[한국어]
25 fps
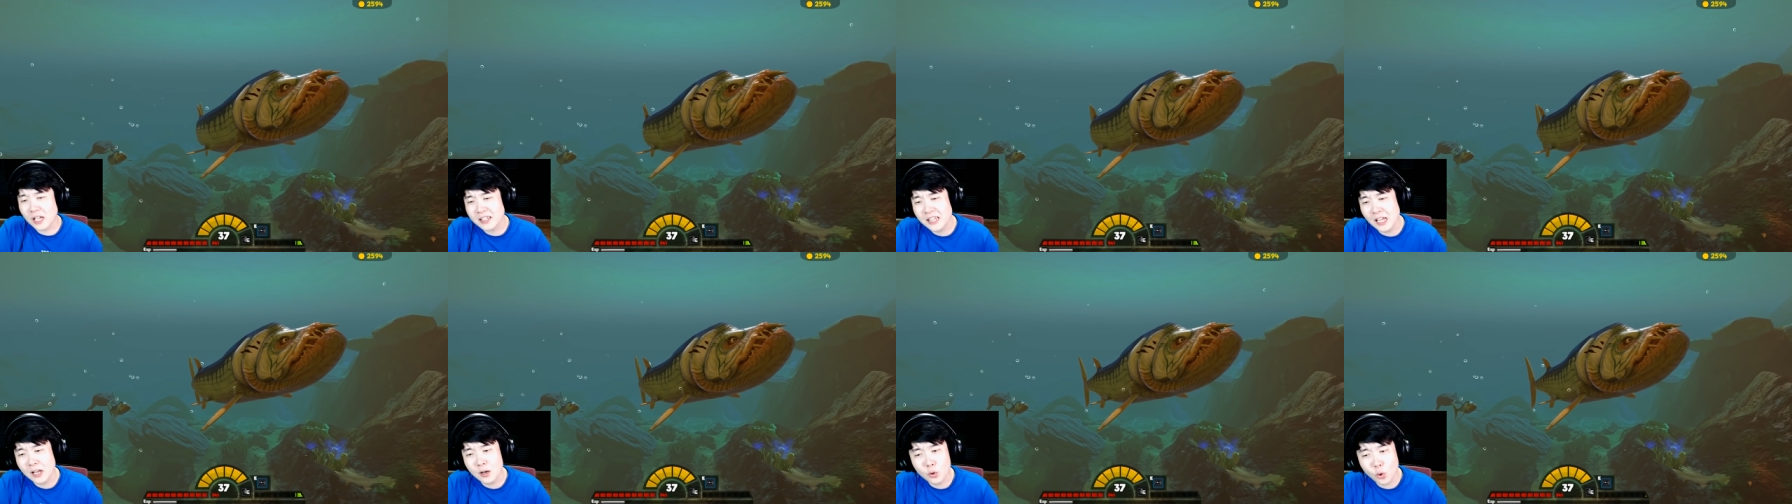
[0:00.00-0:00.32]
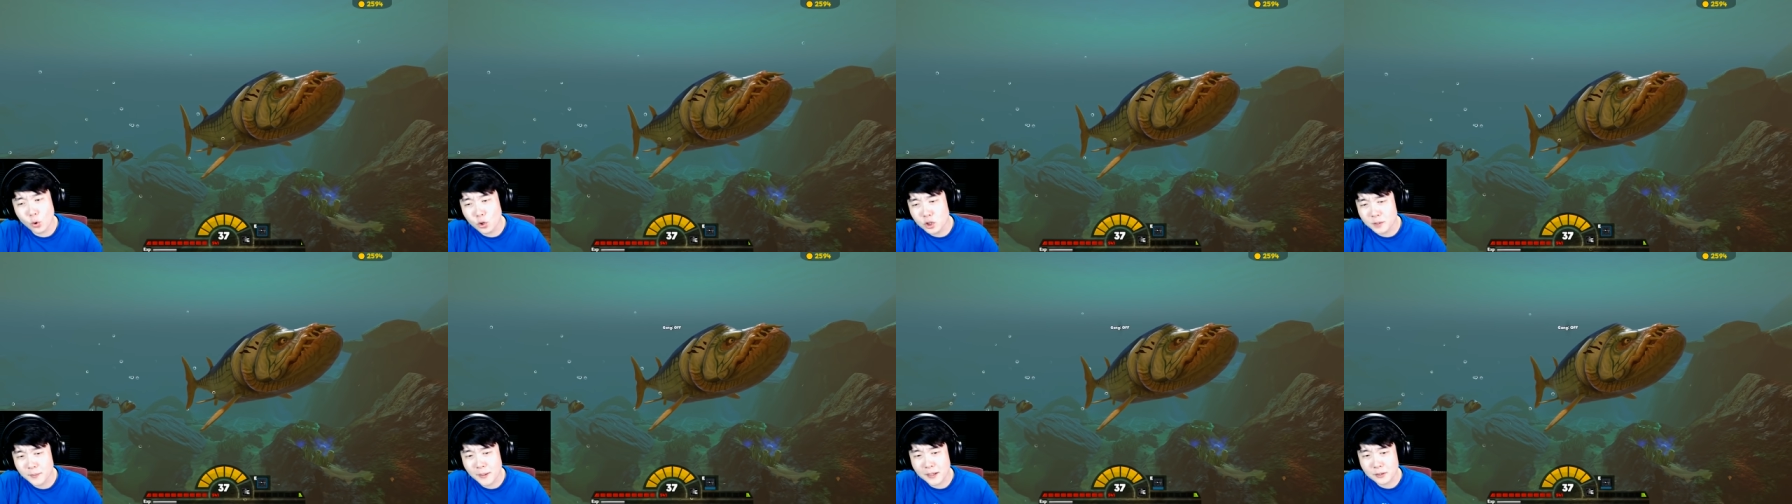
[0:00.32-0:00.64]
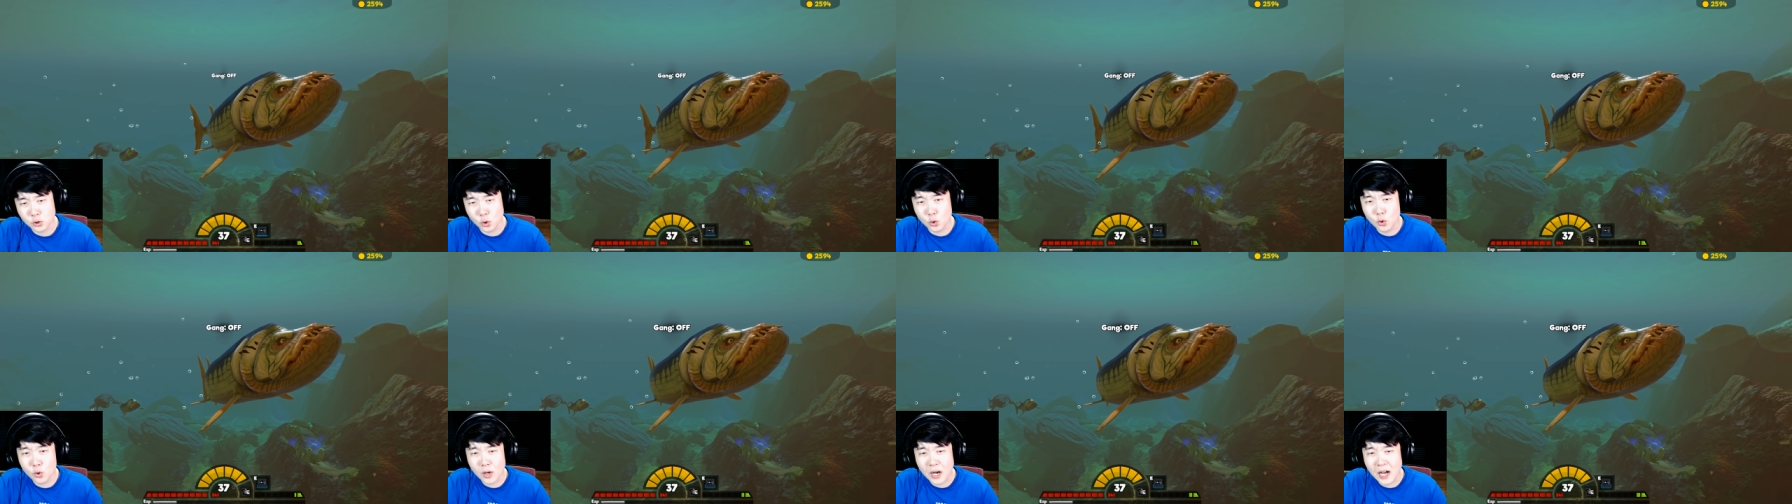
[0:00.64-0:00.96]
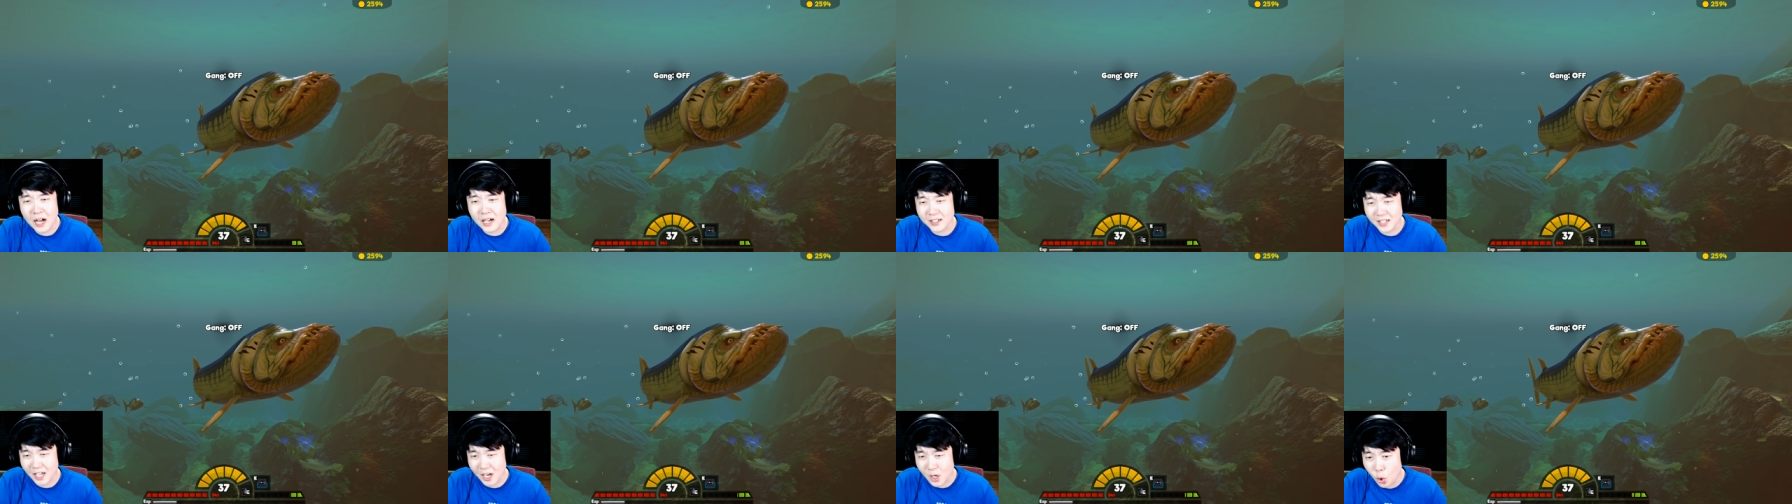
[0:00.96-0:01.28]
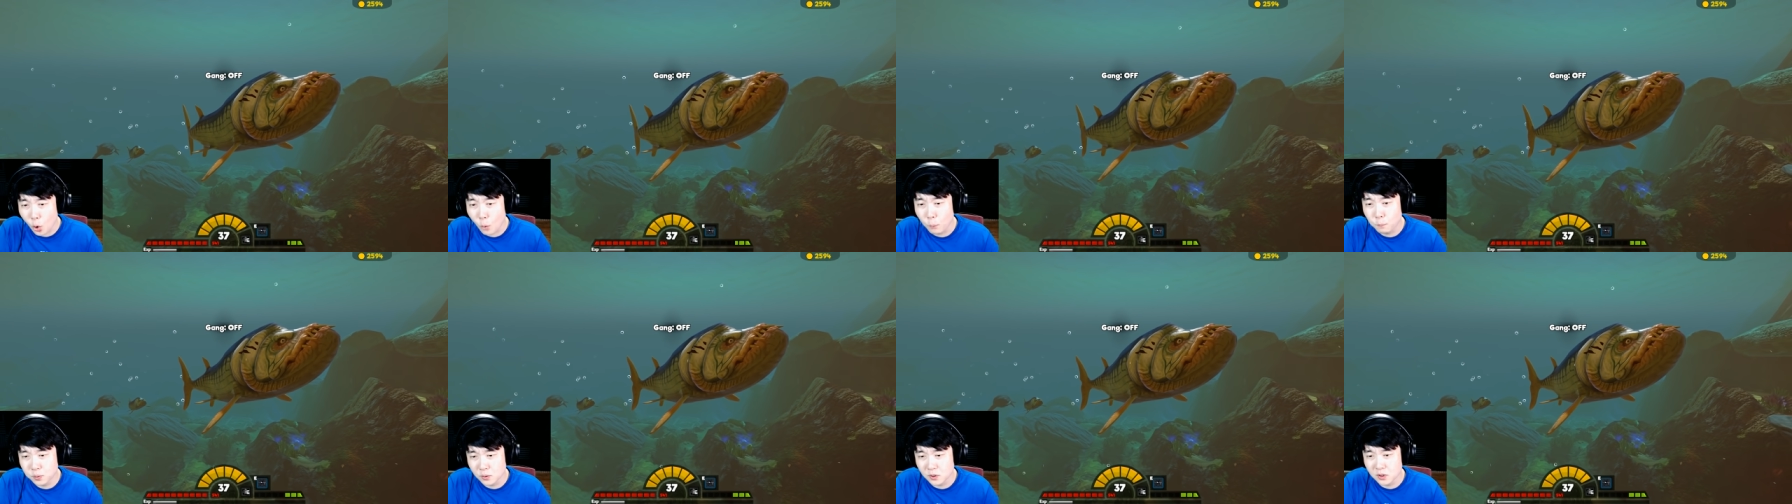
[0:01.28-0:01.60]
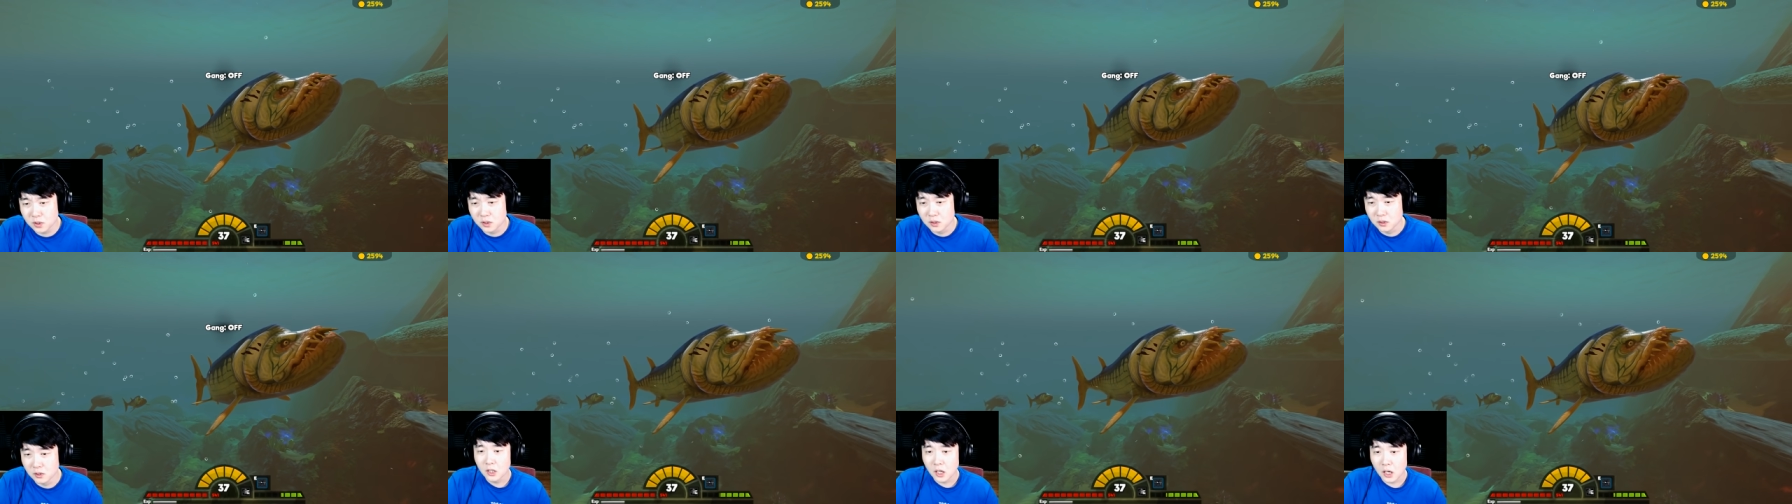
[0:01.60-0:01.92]
데리고 오지마. 절로 가.
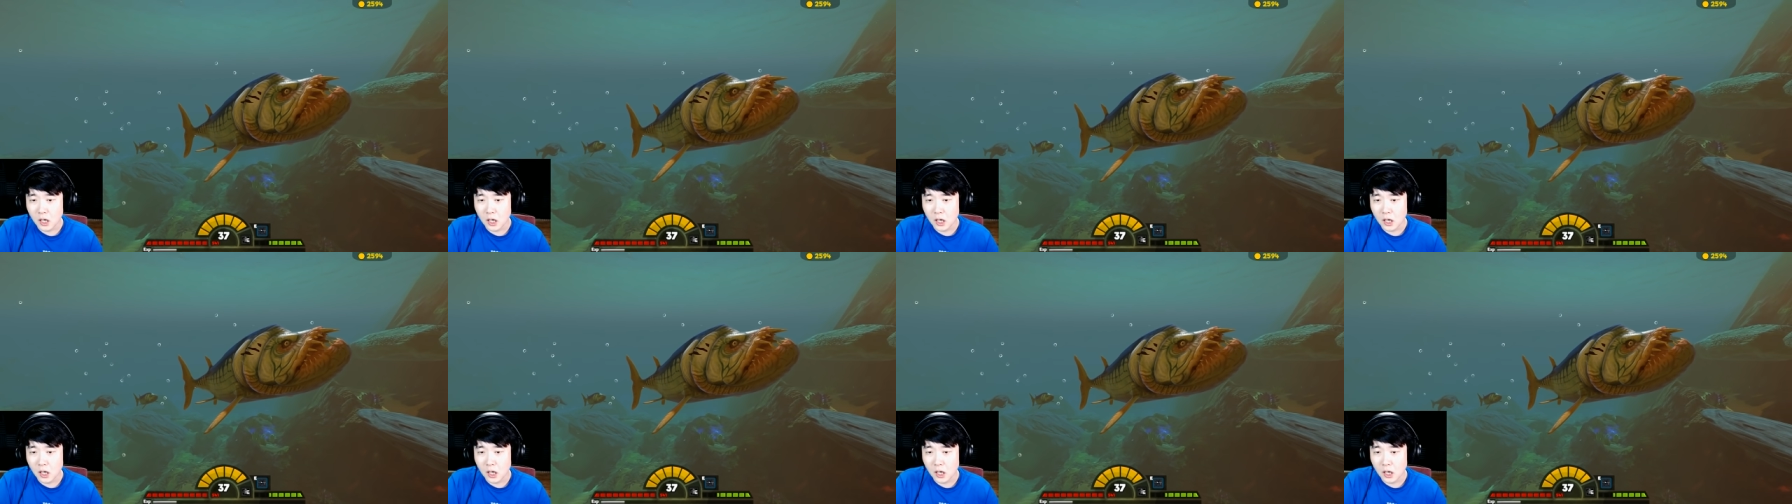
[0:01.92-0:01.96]
깽오프.